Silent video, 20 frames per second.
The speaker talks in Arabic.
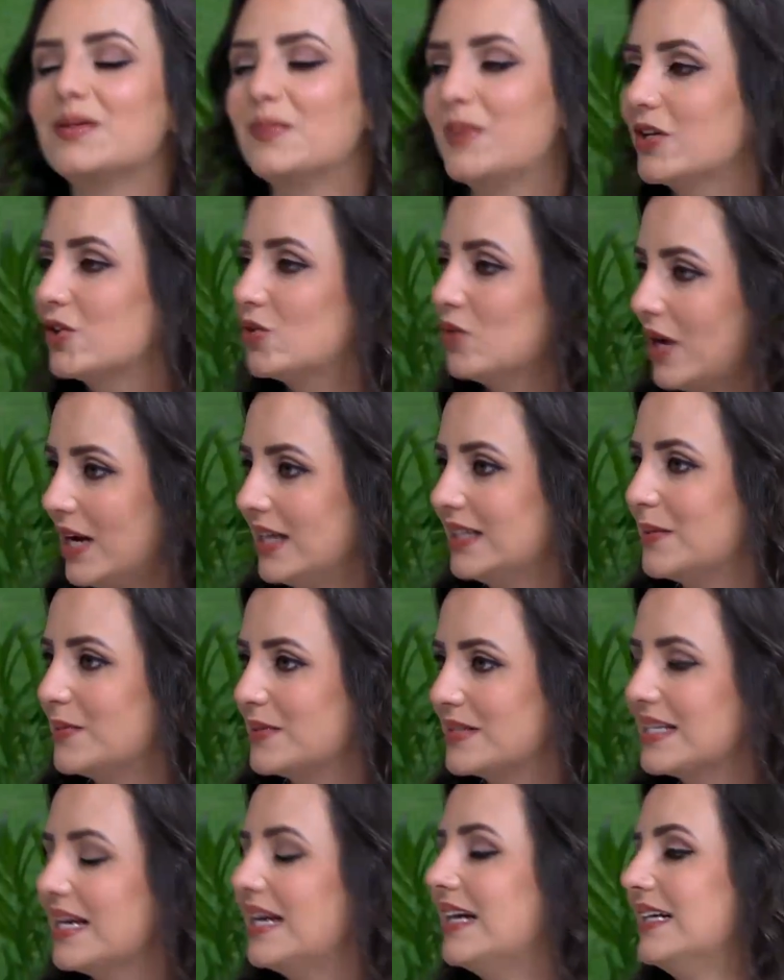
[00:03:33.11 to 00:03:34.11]
برضه هذا
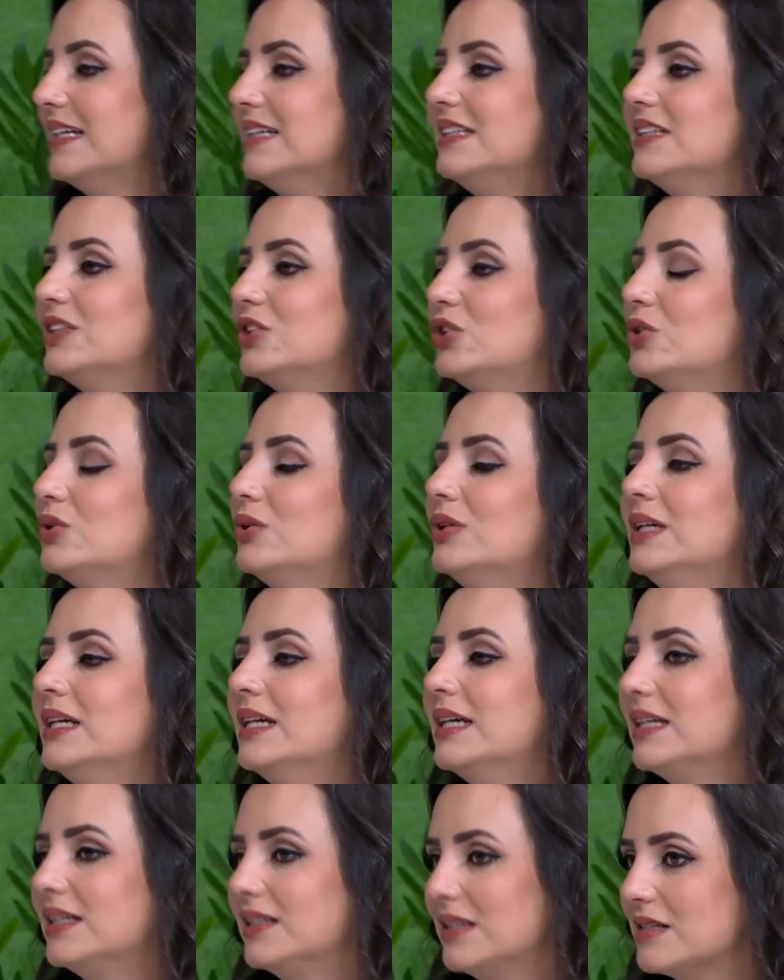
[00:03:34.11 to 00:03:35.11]
بيساعد انه
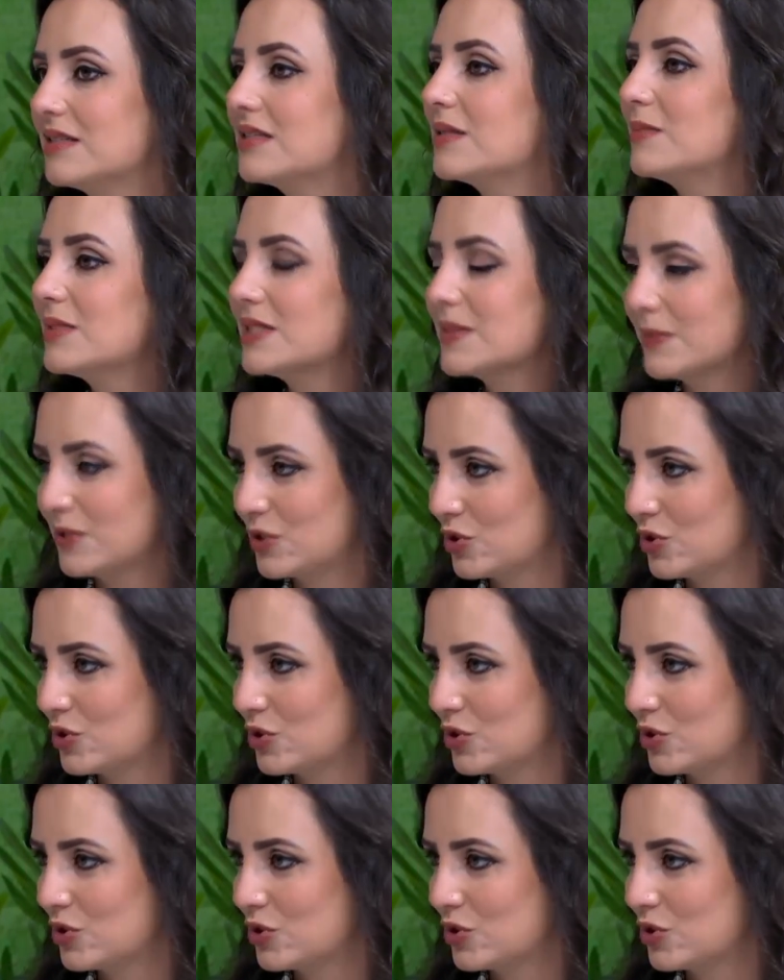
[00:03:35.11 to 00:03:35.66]
ينظم نسبه